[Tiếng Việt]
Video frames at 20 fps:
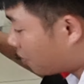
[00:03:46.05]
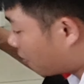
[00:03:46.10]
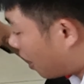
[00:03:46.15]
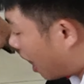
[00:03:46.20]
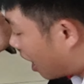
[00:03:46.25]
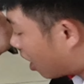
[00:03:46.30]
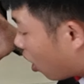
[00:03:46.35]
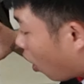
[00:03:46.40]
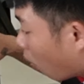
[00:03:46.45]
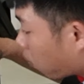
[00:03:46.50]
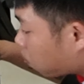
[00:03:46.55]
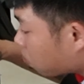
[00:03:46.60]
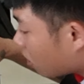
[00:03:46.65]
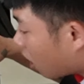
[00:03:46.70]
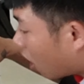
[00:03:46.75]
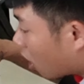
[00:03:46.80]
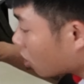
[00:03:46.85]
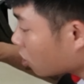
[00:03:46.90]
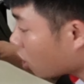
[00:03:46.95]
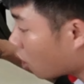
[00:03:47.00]
và nó hút
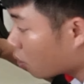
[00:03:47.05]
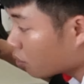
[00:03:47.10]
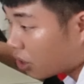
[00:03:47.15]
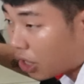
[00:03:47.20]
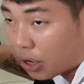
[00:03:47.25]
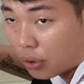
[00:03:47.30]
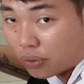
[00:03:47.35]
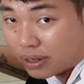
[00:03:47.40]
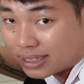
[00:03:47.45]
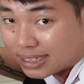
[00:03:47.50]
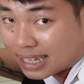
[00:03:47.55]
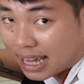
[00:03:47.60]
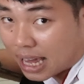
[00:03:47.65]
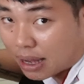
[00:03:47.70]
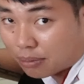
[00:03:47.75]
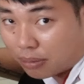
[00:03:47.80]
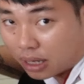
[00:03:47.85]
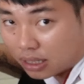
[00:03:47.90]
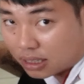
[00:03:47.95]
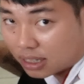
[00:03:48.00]
gió vô nhiều thì
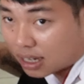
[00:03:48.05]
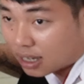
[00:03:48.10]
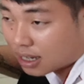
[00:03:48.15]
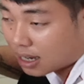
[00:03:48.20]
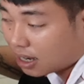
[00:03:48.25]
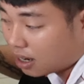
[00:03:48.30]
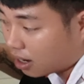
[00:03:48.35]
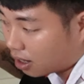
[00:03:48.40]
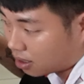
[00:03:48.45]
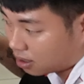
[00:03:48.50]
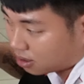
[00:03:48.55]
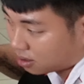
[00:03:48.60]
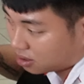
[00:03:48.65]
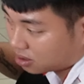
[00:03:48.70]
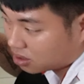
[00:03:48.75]
xe mình nó cái lực